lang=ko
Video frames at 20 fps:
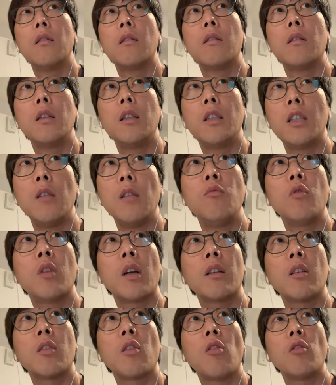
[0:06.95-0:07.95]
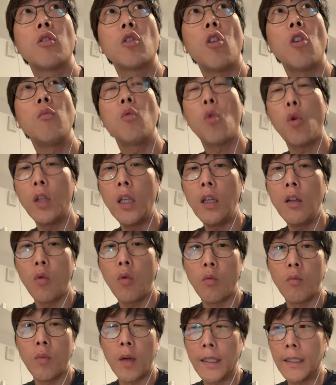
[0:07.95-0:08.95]
이 질문 같은 경우는 처음 코딩을
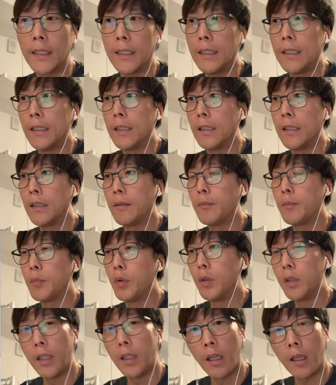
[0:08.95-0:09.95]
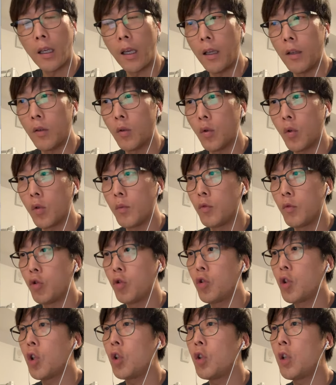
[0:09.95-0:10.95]
공부하시는 분들에게 조금
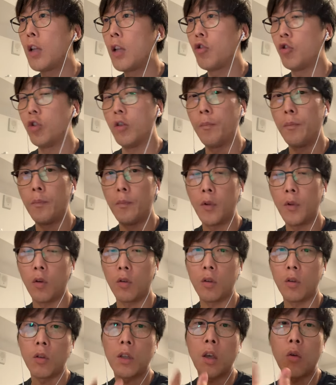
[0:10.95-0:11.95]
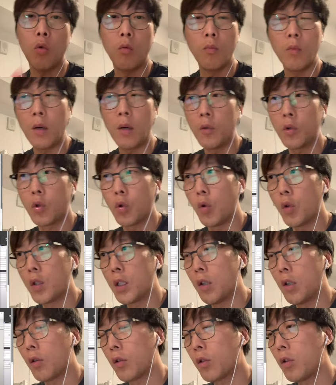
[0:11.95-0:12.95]
추천해주는 어떻게 공부하면
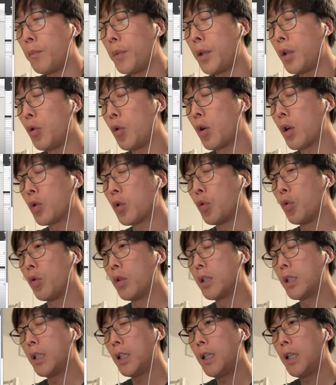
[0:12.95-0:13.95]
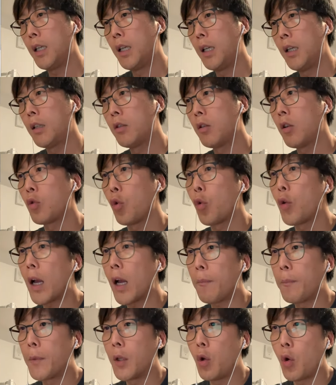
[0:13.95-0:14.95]
좋을지 어떤 비디오가 좋을지 그런
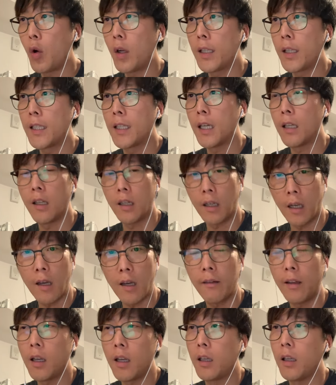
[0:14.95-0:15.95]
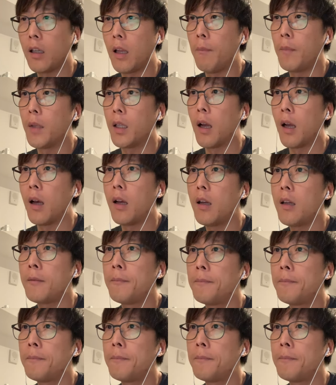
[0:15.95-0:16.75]
요약 비디오가 되지 않을까 생각이 됩니다.